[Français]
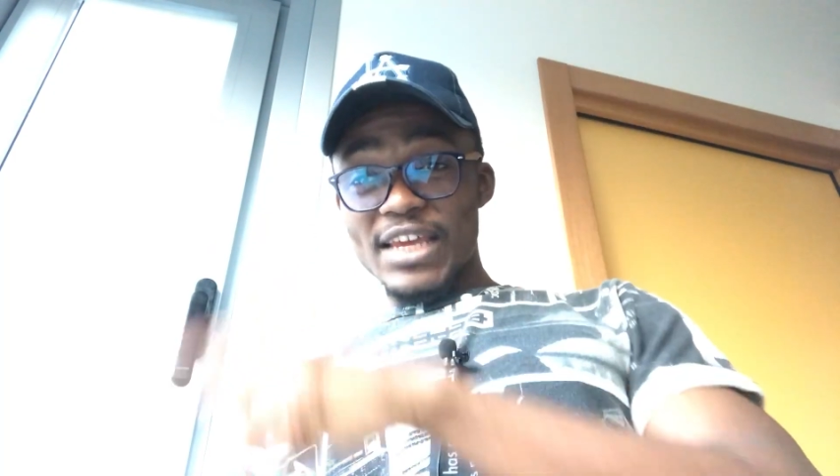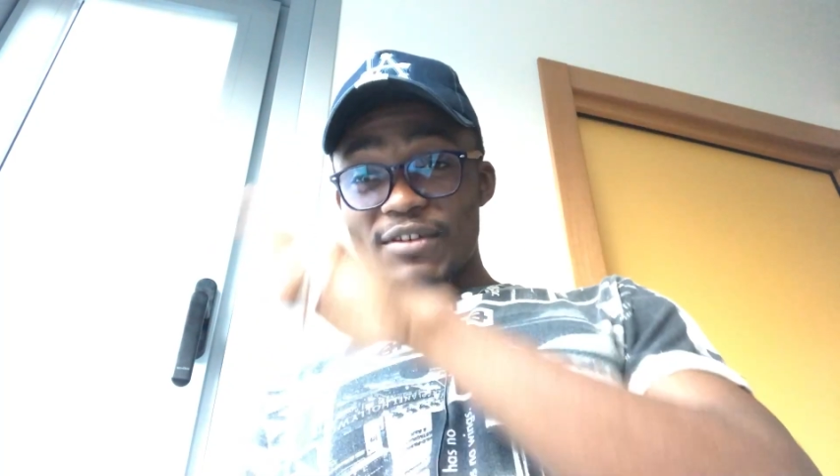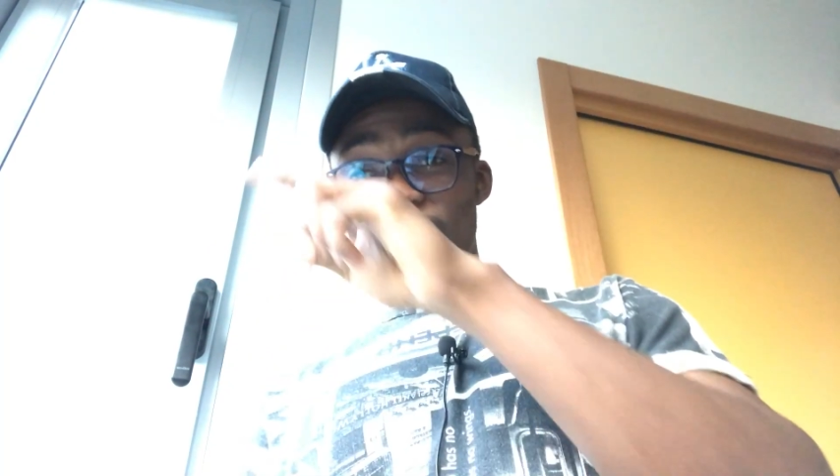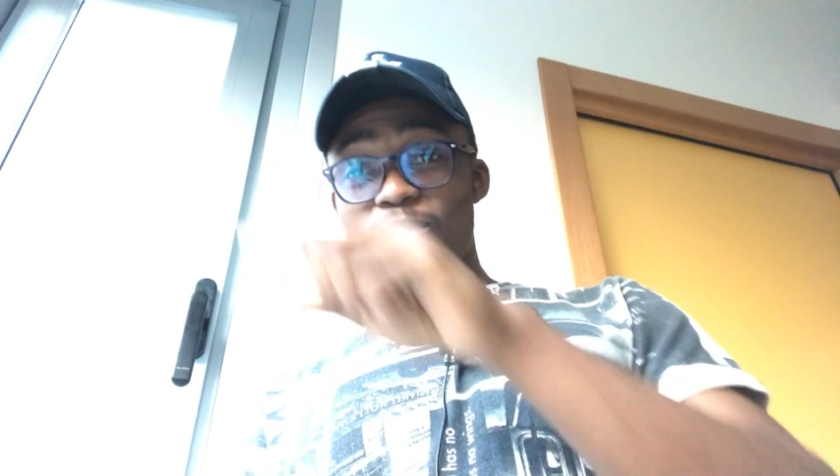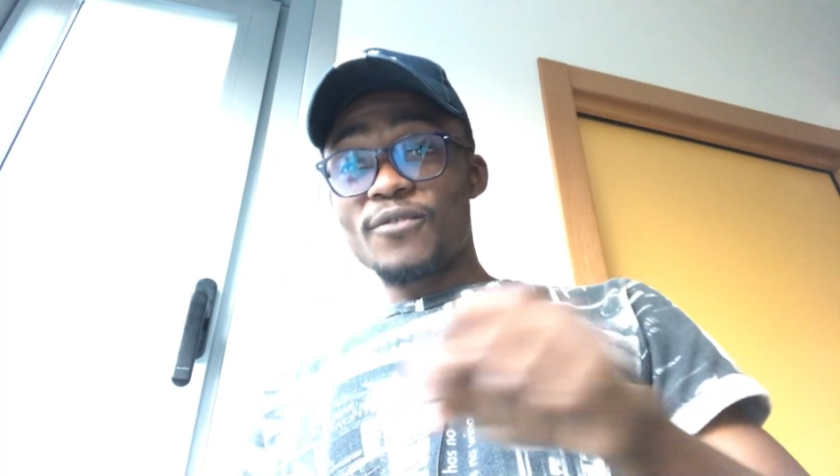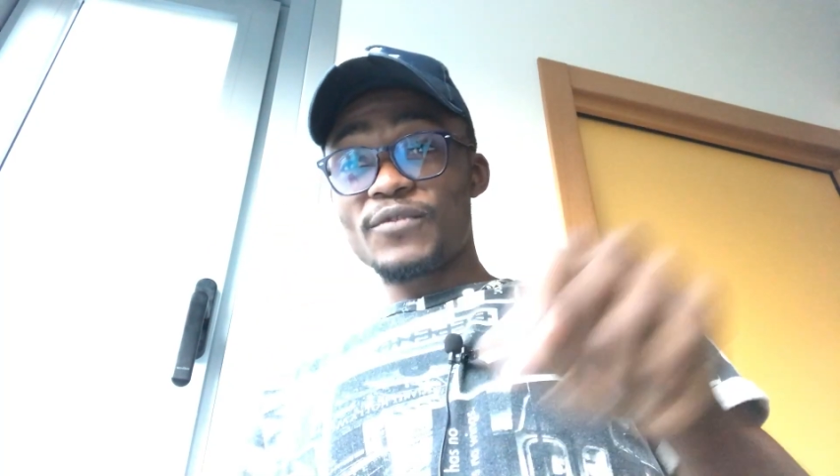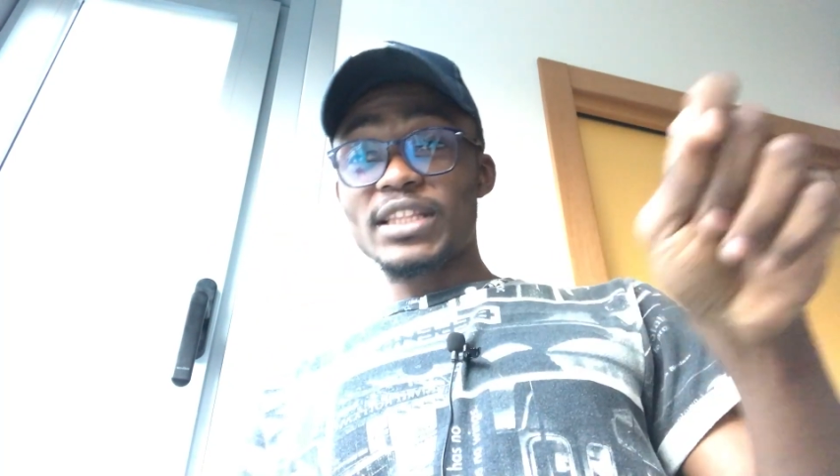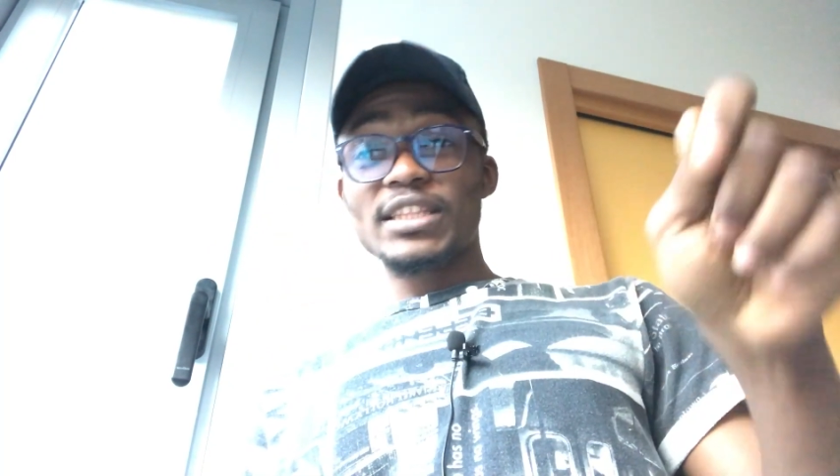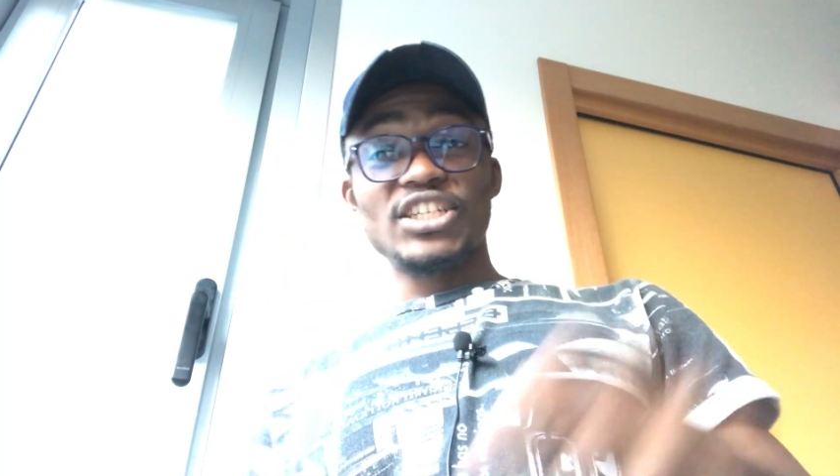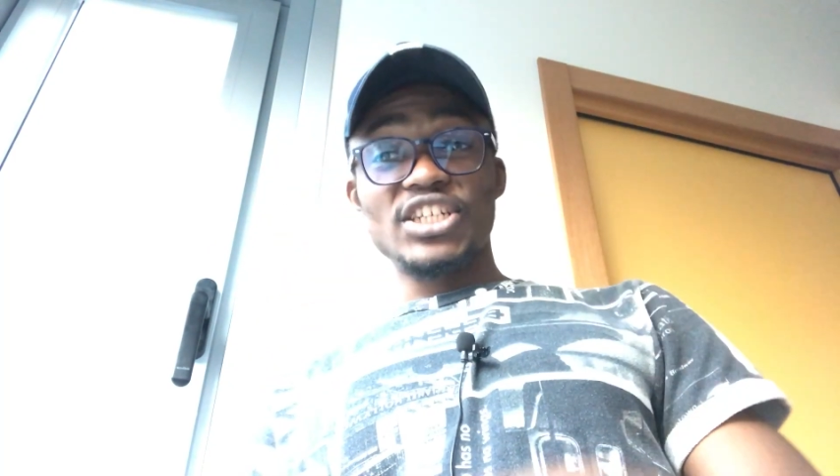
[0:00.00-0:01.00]
Il va d'abord en
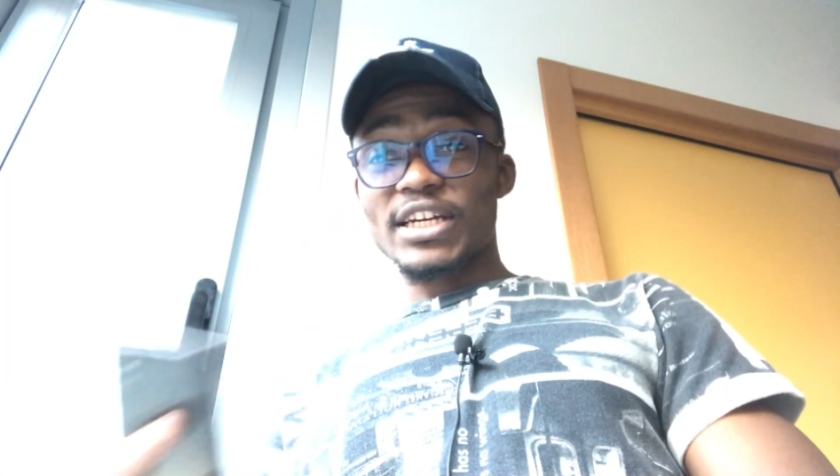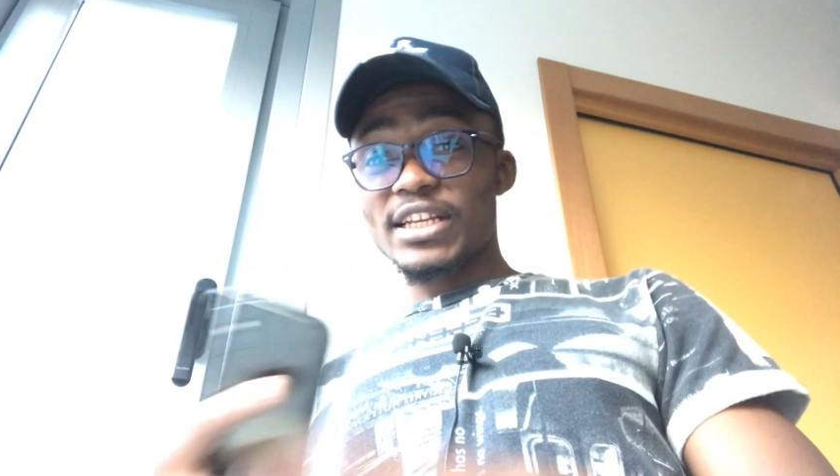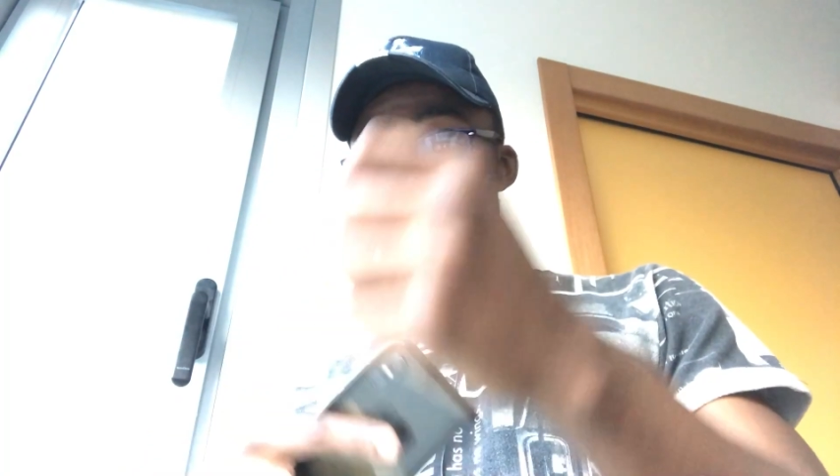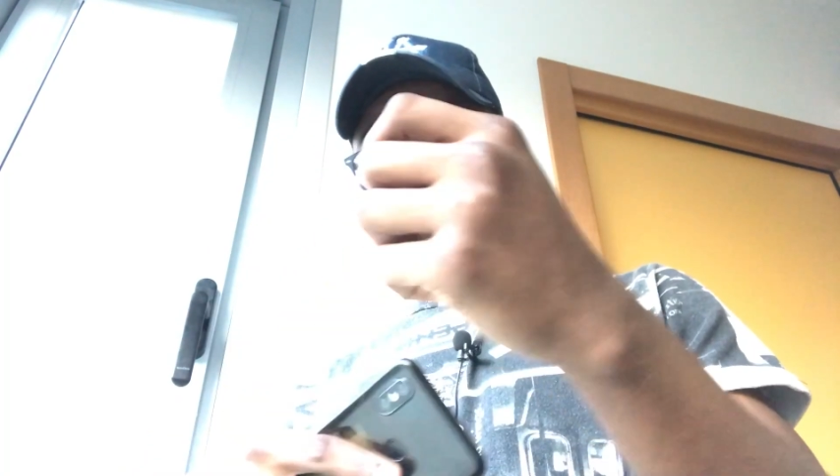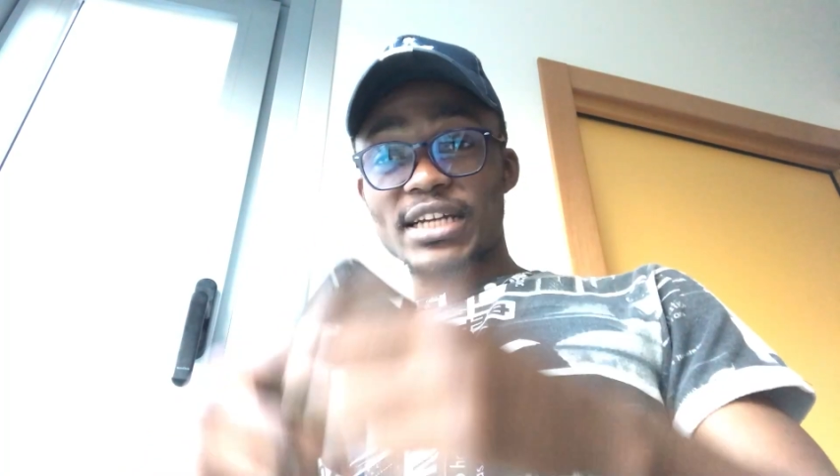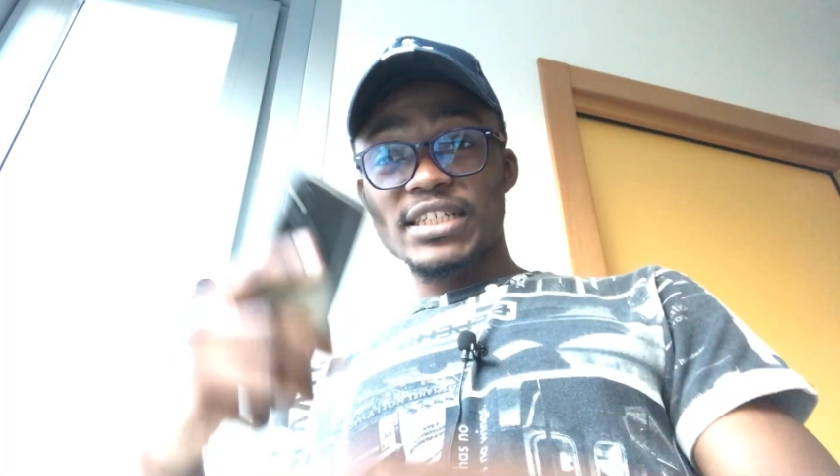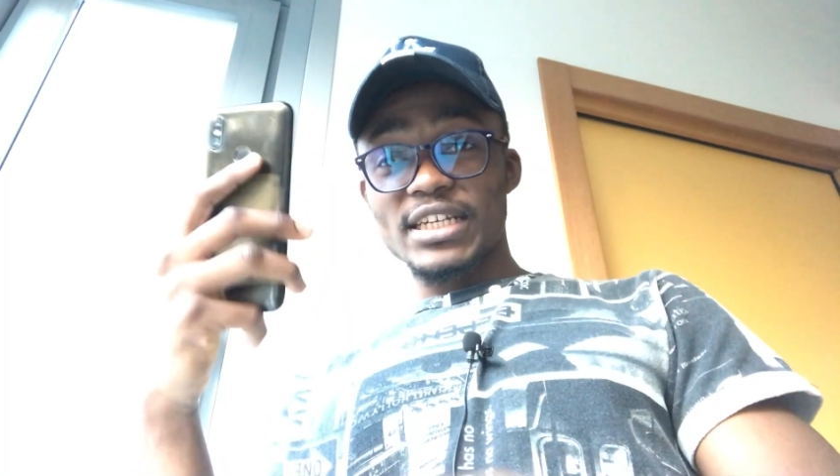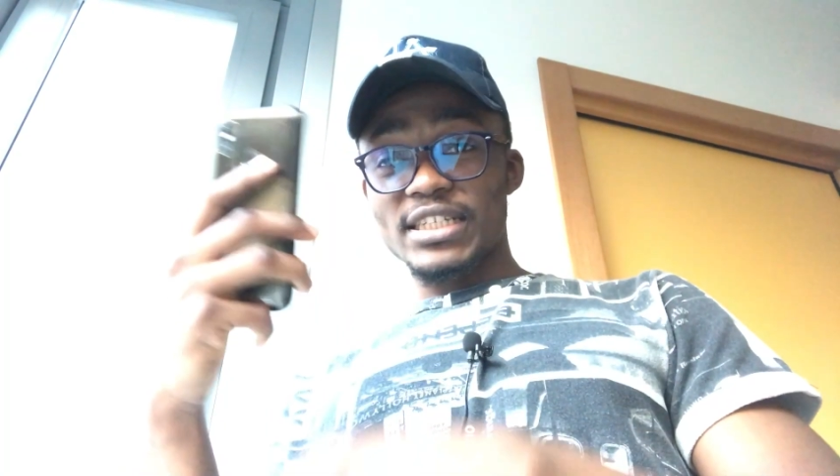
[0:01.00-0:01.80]
fait déchirer l'image,